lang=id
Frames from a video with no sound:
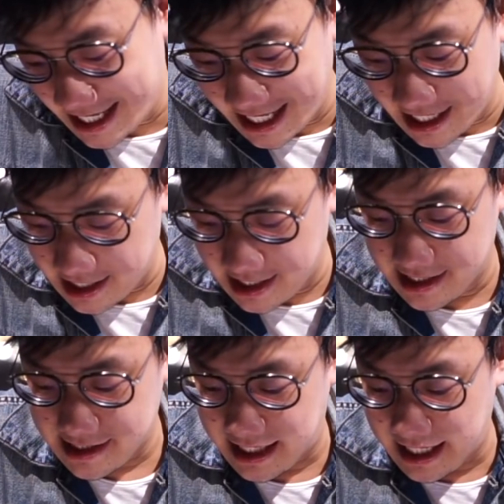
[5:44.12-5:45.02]
terakhir
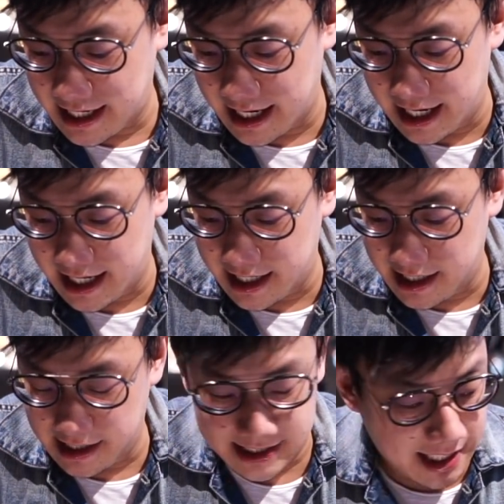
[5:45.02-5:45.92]

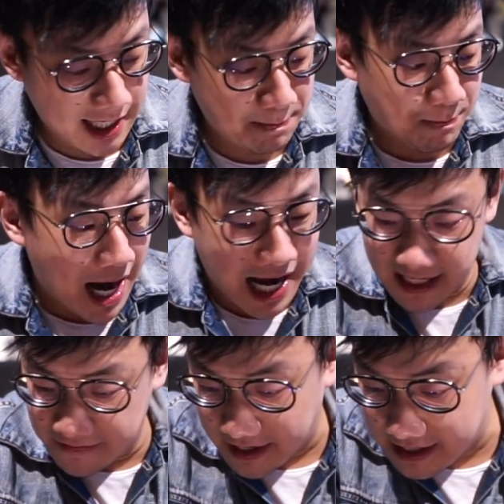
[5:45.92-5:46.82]
tinggal si
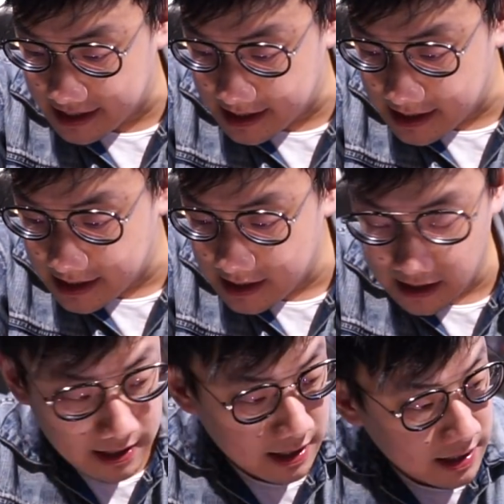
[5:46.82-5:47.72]
pahanya friends
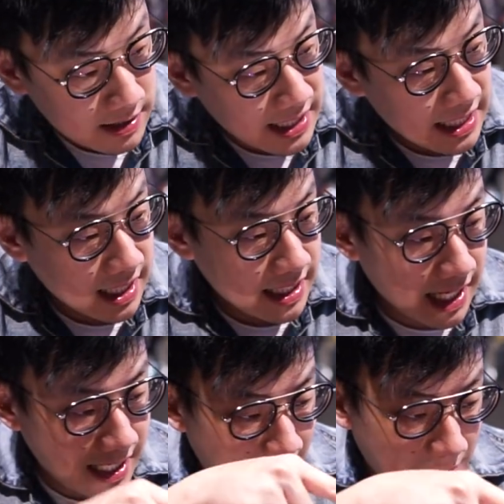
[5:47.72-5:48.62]
ternyata
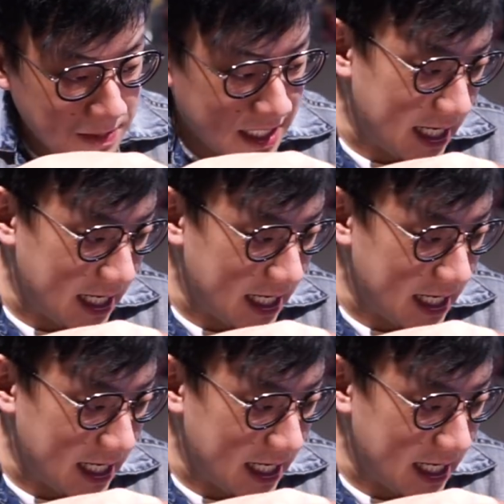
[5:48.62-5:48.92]
dia dalam